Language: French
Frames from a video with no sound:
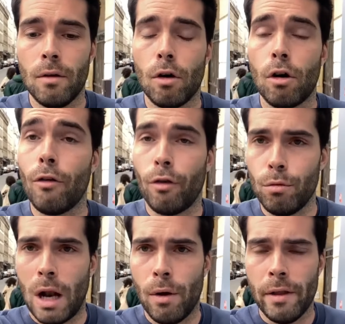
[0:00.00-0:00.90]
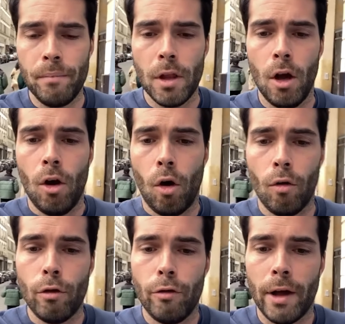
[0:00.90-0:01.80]
ou encore Formula One on
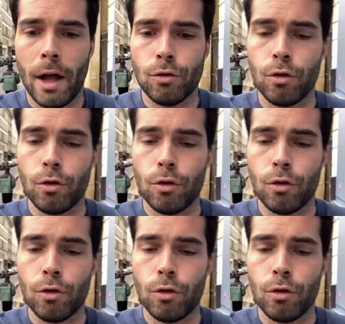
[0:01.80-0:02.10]
veut faire un truc